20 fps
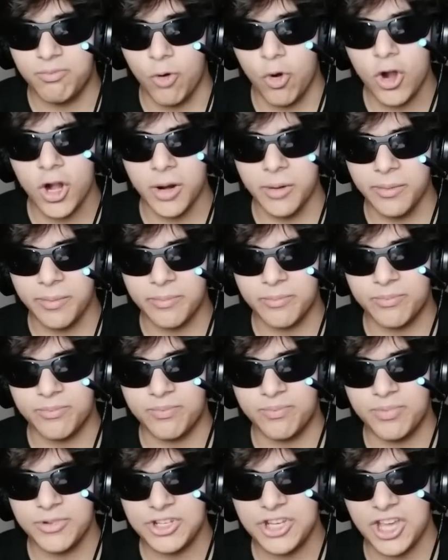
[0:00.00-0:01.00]
Böyle
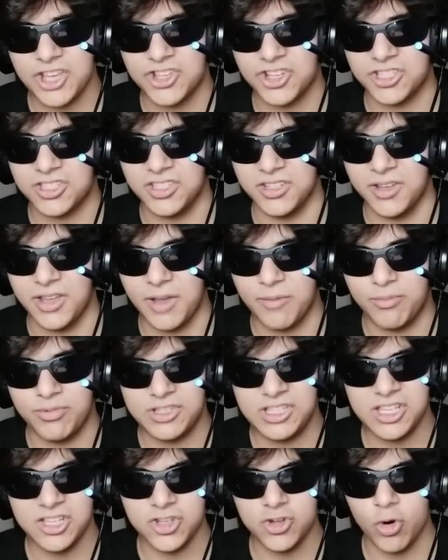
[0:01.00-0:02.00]
evet. bir şey çıktı.
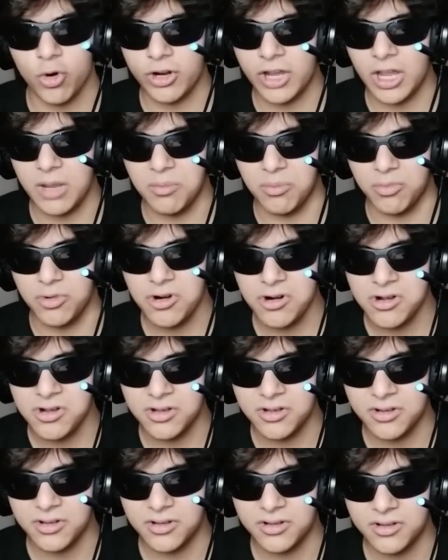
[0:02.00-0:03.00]
Sizce okey mi bu?
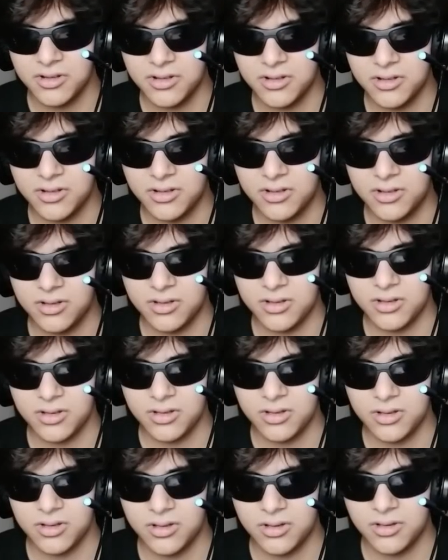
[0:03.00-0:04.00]

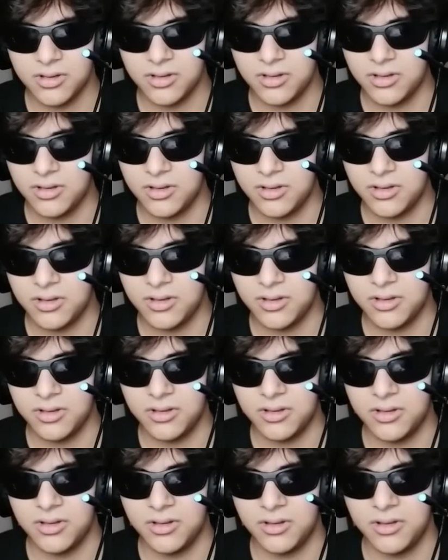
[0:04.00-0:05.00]
Evet şu
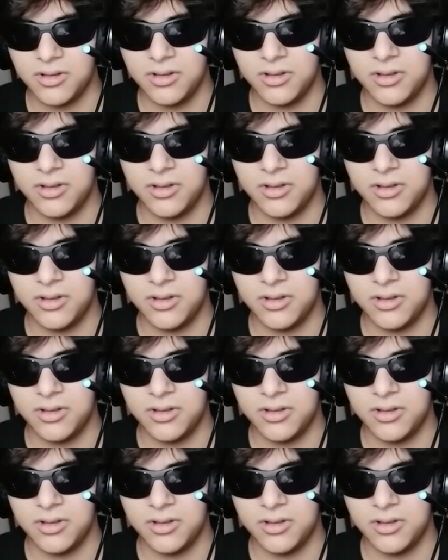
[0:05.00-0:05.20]
anlık e,